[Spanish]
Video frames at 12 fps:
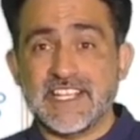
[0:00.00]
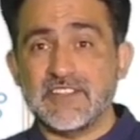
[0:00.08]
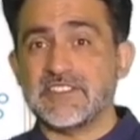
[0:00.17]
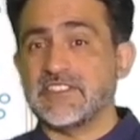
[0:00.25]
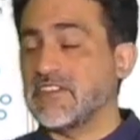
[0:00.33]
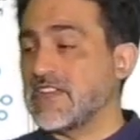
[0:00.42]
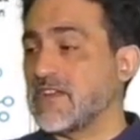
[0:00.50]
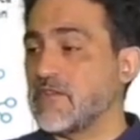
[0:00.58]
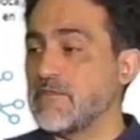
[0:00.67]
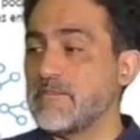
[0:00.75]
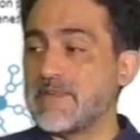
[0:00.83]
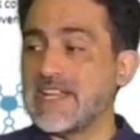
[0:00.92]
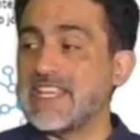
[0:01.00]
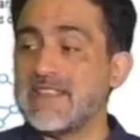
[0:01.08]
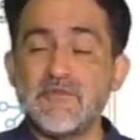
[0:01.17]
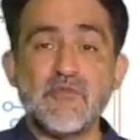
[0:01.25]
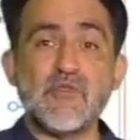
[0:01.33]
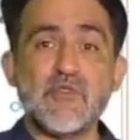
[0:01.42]
de cero, sino que con
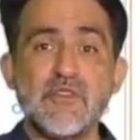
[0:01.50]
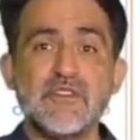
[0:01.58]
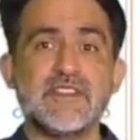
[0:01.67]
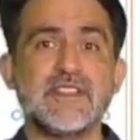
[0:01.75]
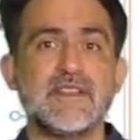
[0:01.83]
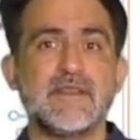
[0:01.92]
predibujo